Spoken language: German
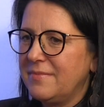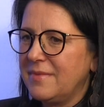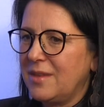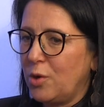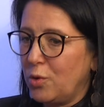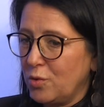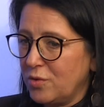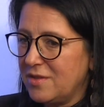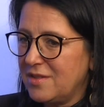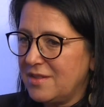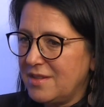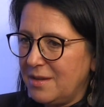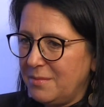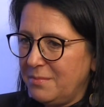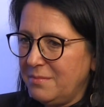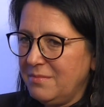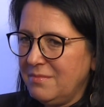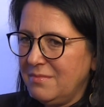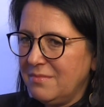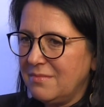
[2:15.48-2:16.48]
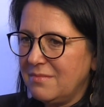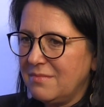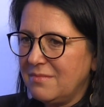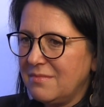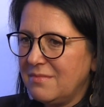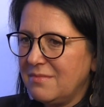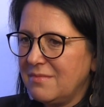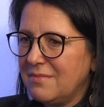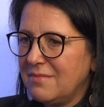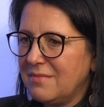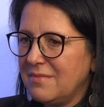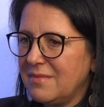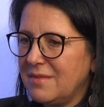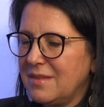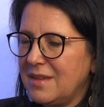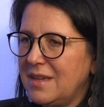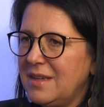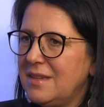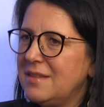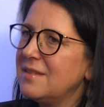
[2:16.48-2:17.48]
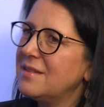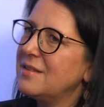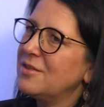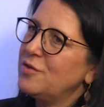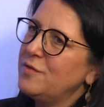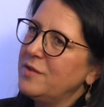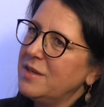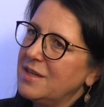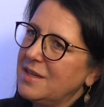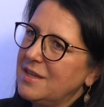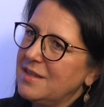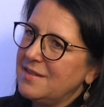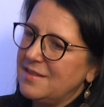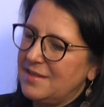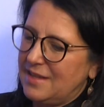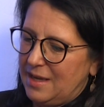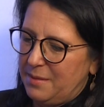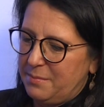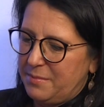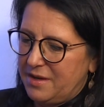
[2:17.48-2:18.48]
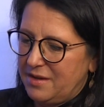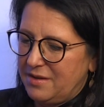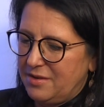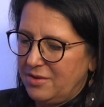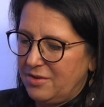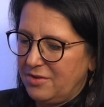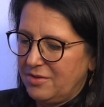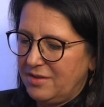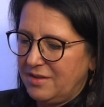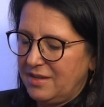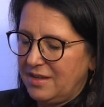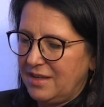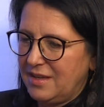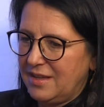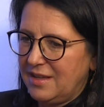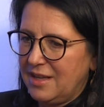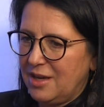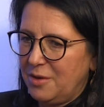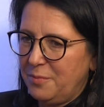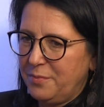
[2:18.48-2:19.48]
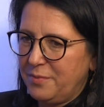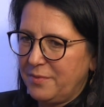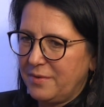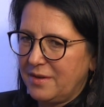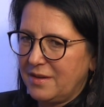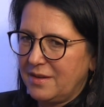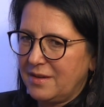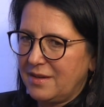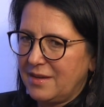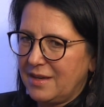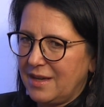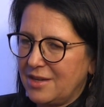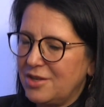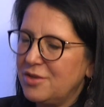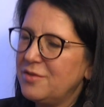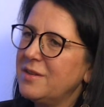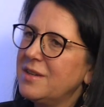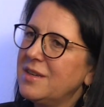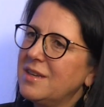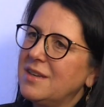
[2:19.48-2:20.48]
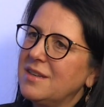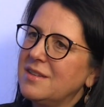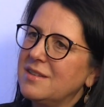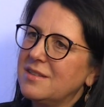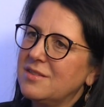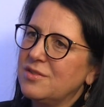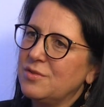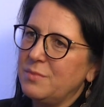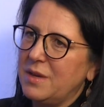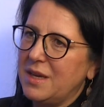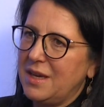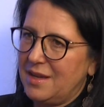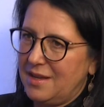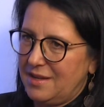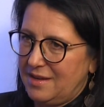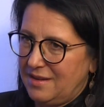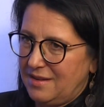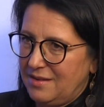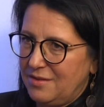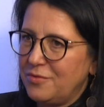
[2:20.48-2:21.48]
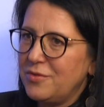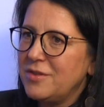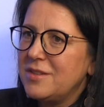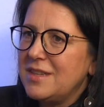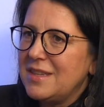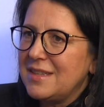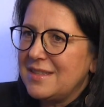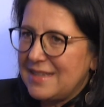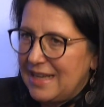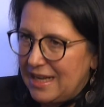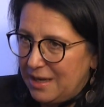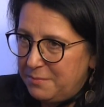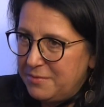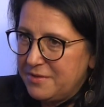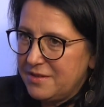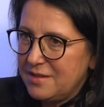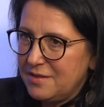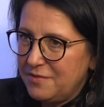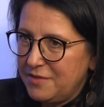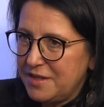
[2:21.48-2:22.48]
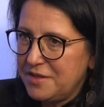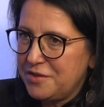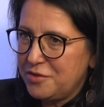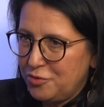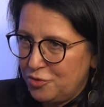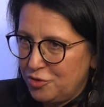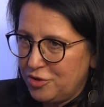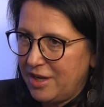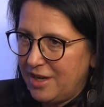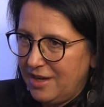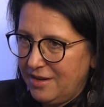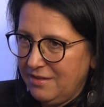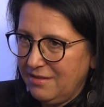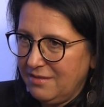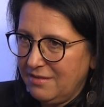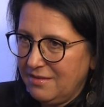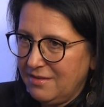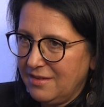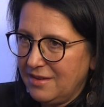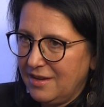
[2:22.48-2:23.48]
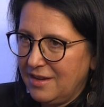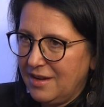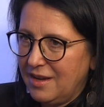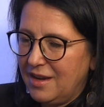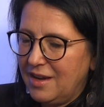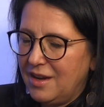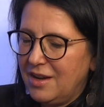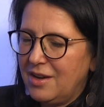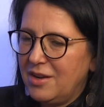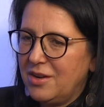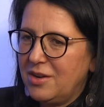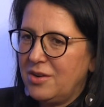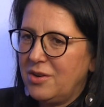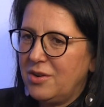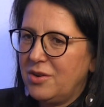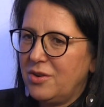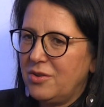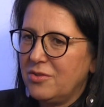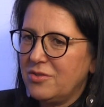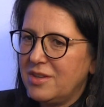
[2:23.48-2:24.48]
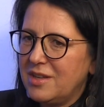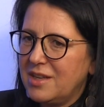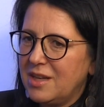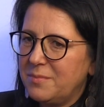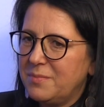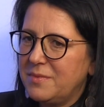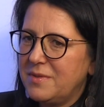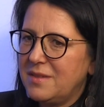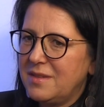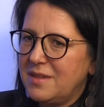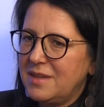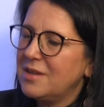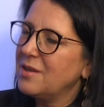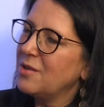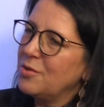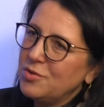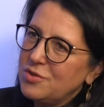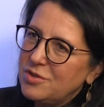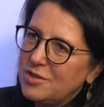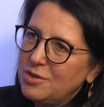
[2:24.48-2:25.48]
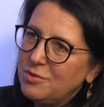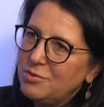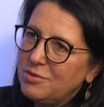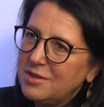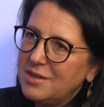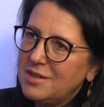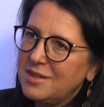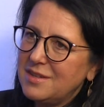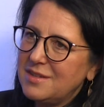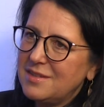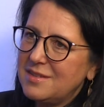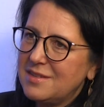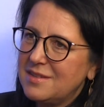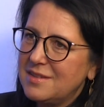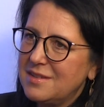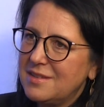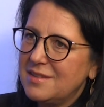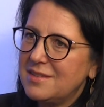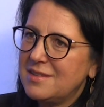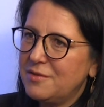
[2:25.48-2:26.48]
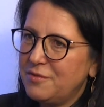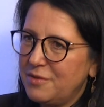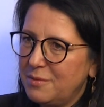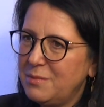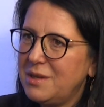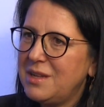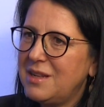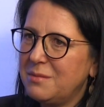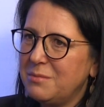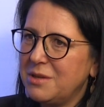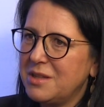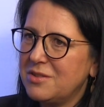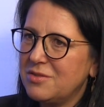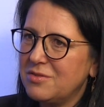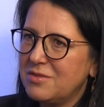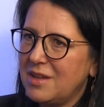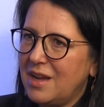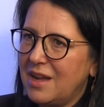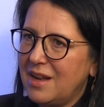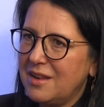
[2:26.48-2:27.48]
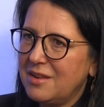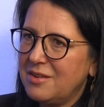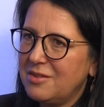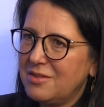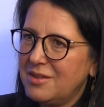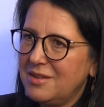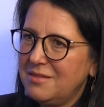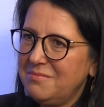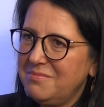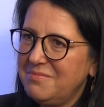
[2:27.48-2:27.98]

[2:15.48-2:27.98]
trotzdem ist es ein schwieriges Thema und ich glaube, ganz schwierig ist es zum Ehren, für sich selbst das festzustellen und ich glaube, die größte Hürde ist, das der Familie mitzuteilen, oder?